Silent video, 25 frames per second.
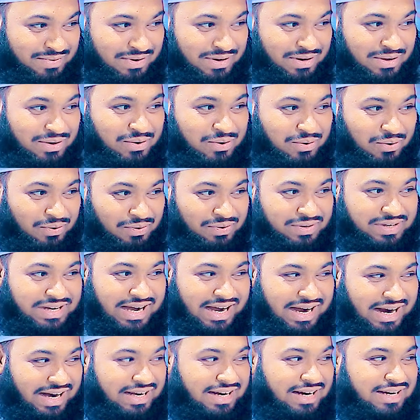মানে কোন
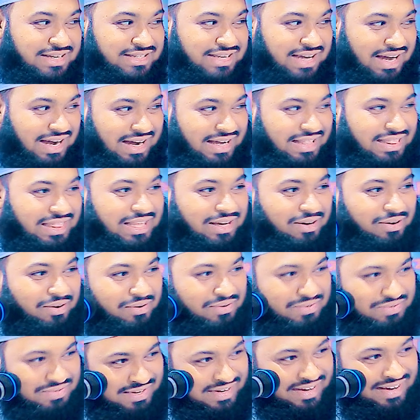টাকাটার জাকাত দেওয়া
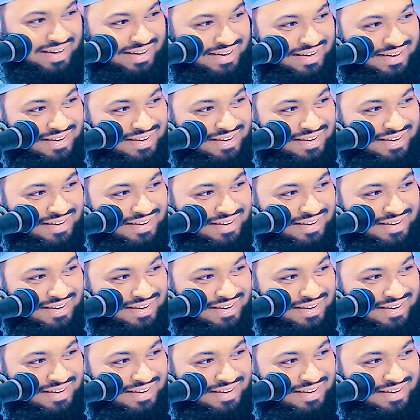হয়েছে